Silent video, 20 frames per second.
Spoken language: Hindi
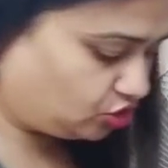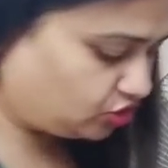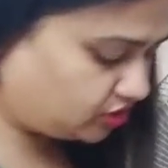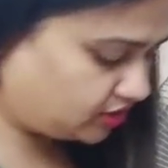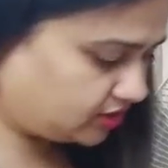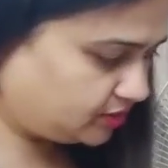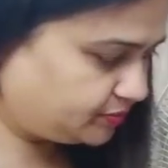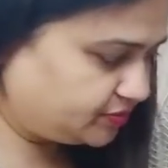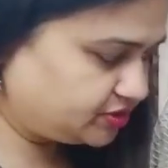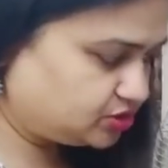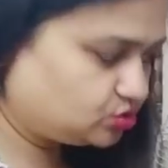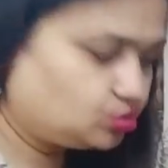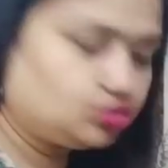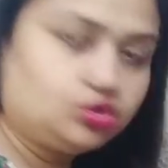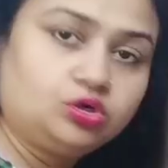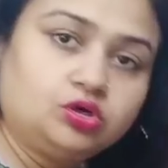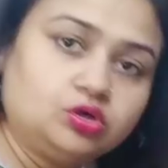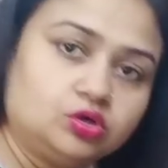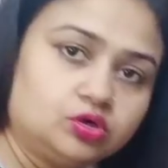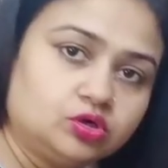और अब
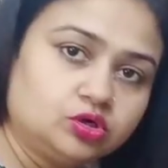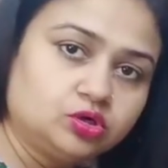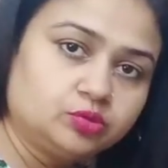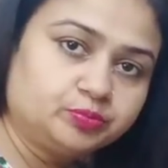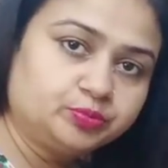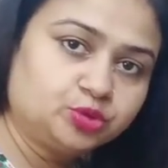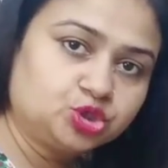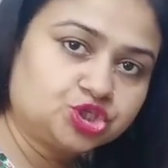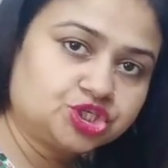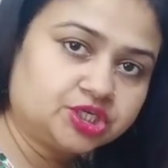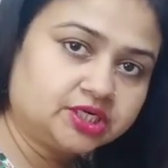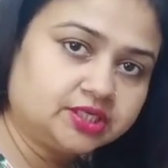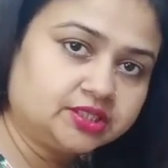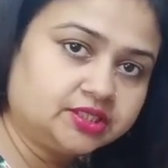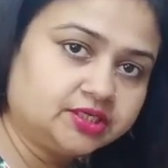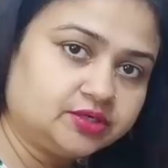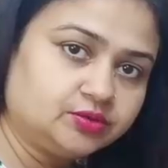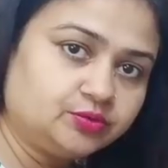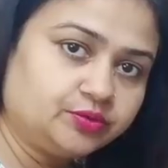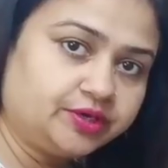इसको पुश
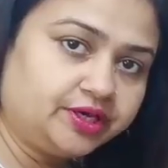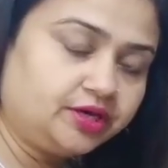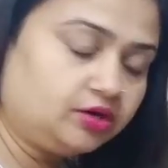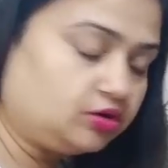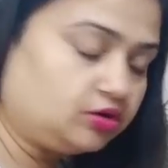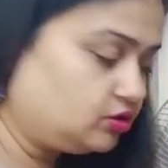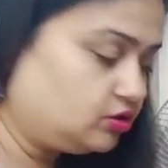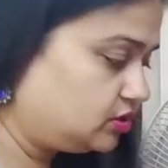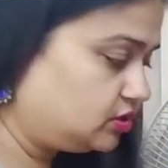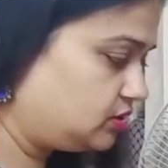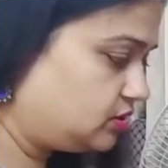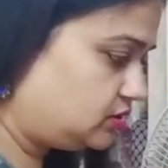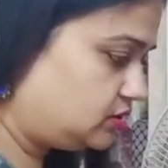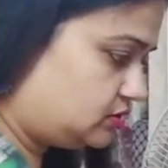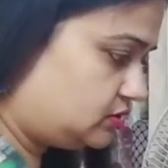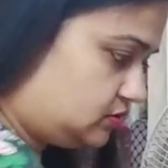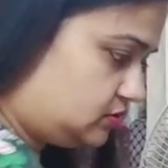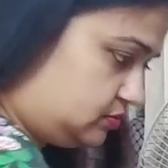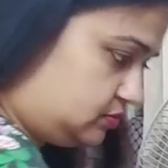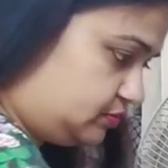करते हुए और
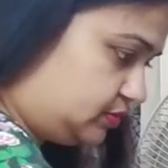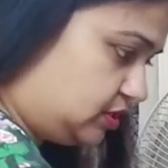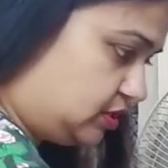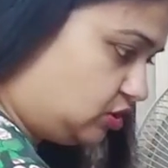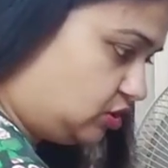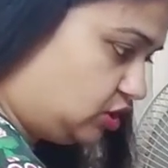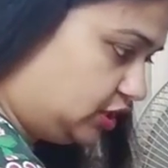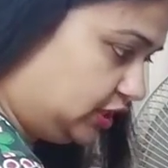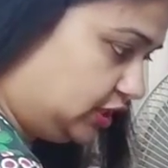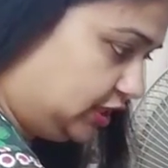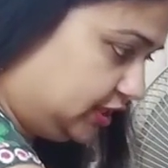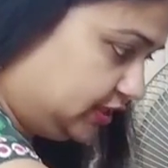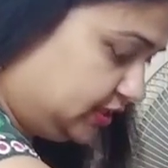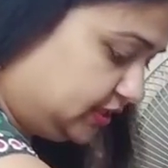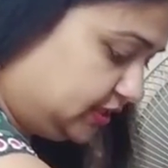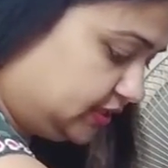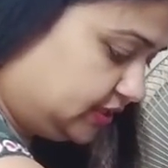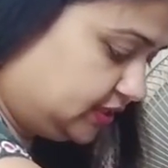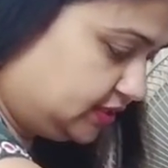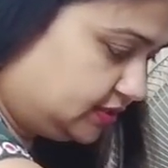ऑन कर
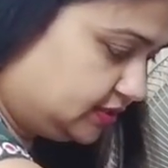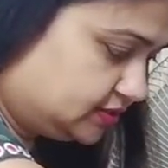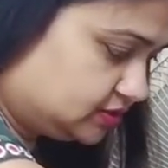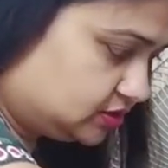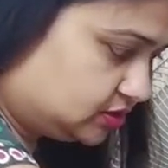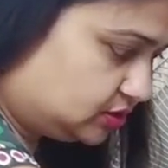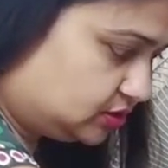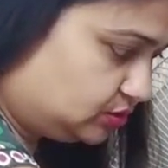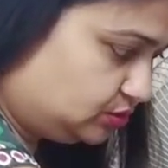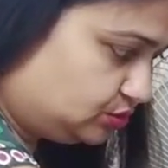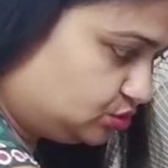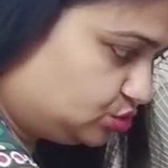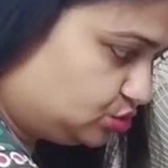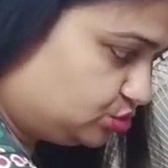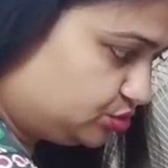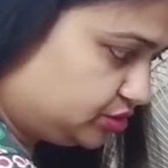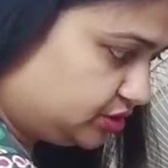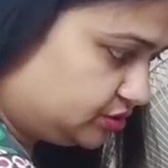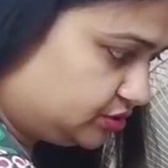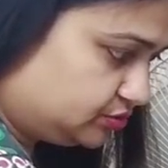देंगे इसको
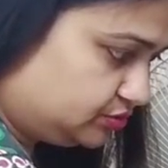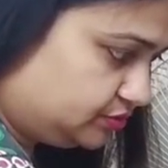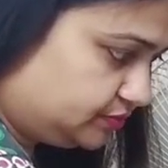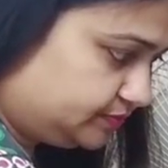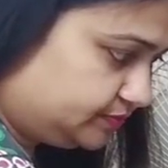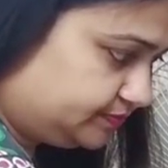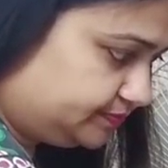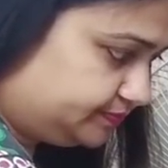जूसर को